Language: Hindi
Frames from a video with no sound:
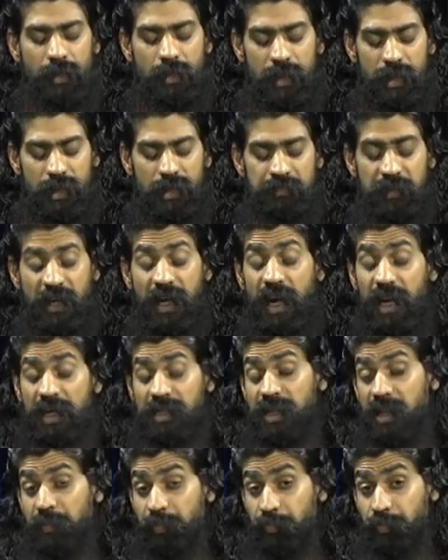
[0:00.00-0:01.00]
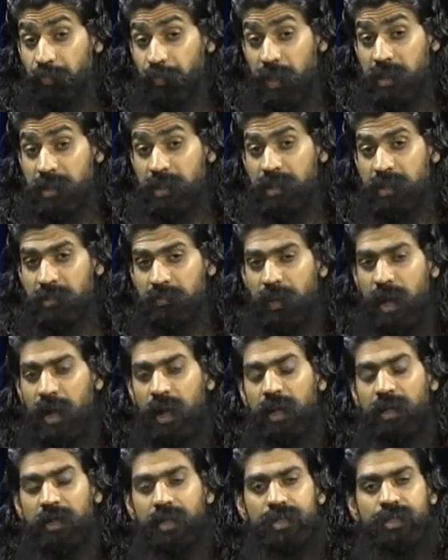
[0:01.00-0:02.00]
इस प्रकार से पंच
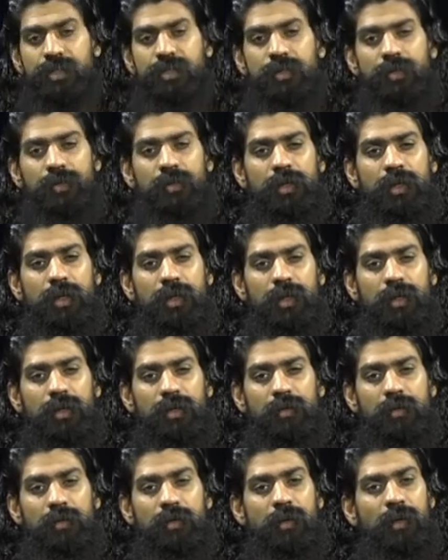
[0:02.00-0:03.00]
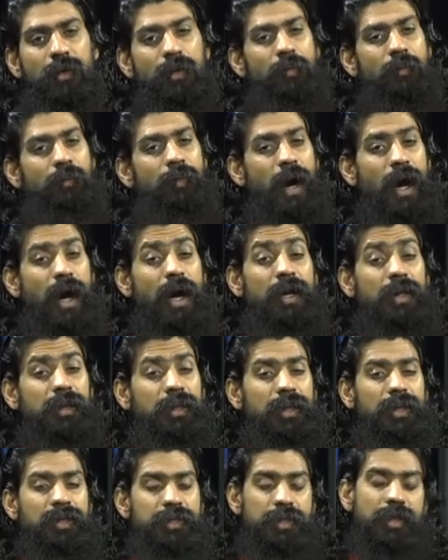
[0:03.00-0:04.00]
महायज्ञों की
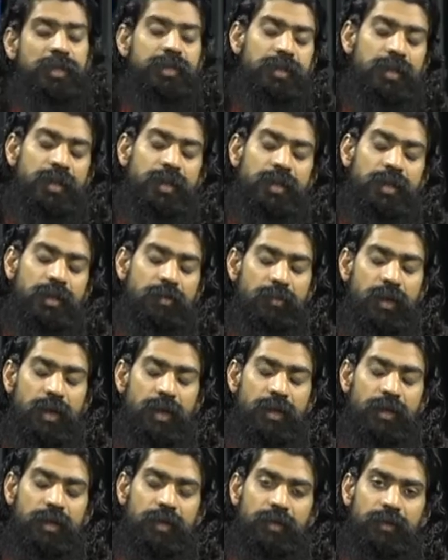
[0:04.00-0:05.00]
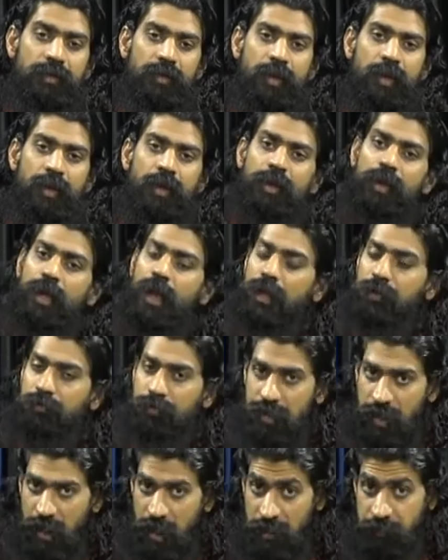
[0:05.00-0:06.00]
भारतीय संस्कृति में एक
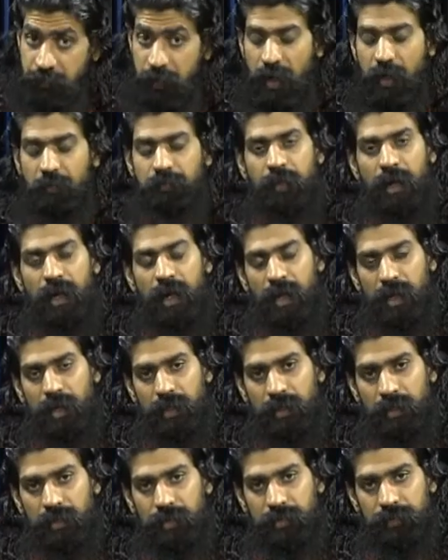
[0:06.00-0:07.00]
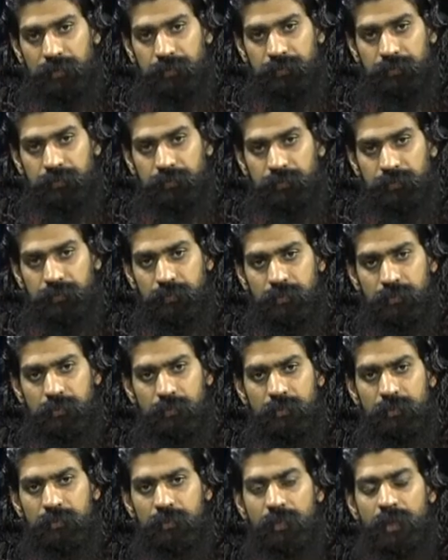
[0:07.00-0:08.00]
विशेष परंपरा रही
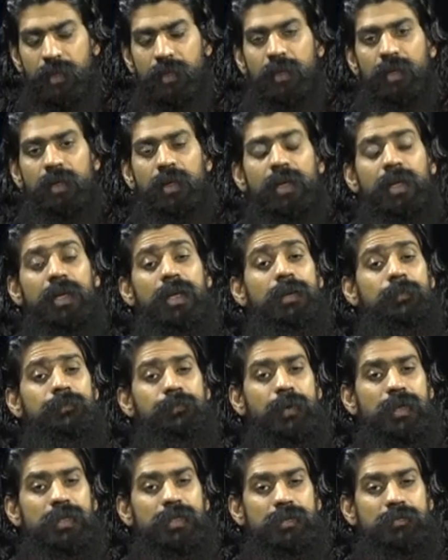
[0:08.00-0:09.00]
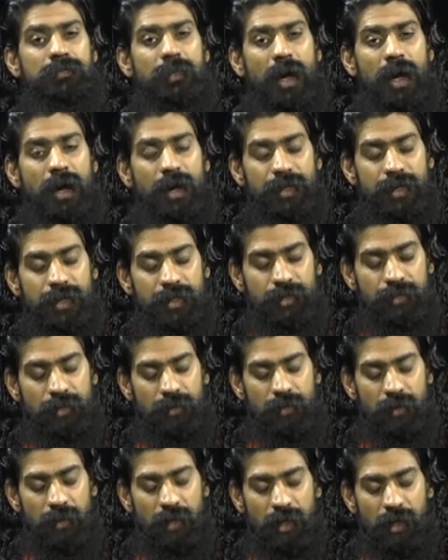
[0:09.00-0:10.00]
है इन पंच महायज्ञों
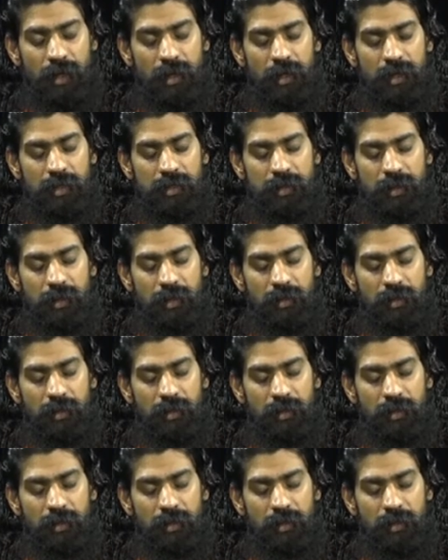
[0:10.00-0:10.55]
को करने से